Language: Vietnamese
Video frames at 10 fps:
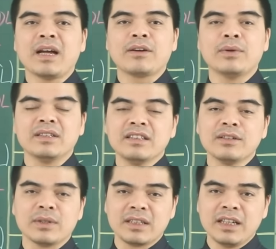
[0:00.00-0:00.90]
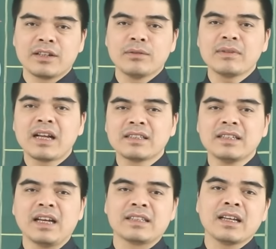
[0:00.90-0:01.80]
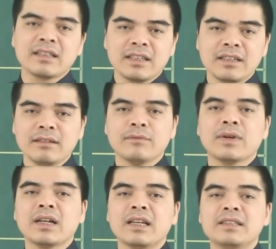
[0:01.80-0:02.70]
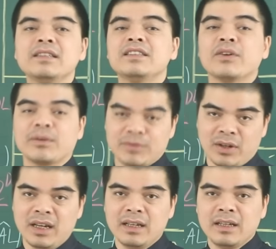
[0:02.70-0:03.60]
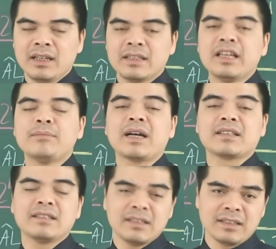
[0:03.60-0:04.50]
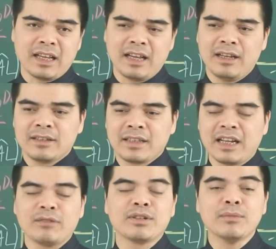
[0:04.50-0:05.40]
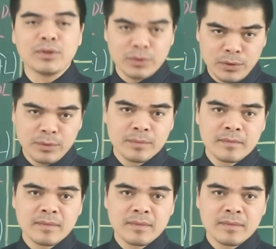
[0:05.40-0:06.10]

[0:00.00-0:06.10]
bạc của những người tuổi Tỵ cũng đang trên đà thăng tiến, phất lên như diều gặp gió. Tiền bạc thì dư giả, tài lộc thì bội thu.